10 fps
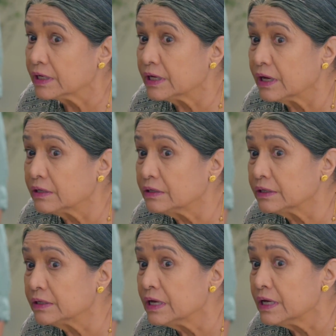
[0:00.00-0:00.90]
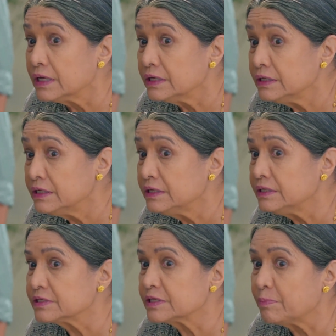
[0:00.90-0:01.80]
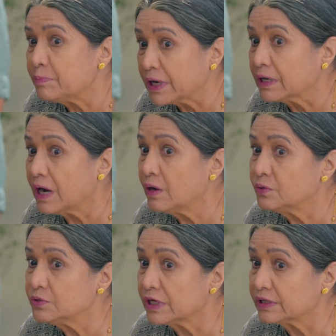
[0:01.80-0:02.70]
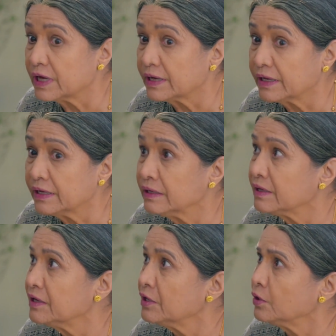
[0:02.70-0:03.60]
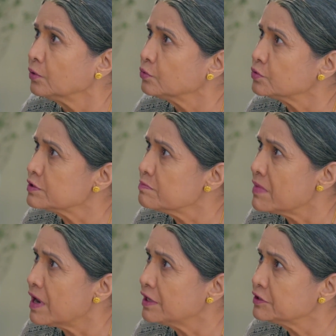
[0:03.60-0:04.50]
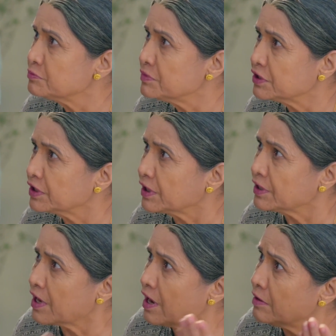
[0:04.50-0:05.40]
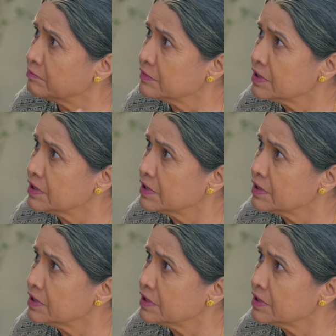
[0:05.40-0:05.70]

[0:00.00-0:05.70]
कि अगर ये रिश्ता पक्का हो जाता है तो समाज में तेरा नाम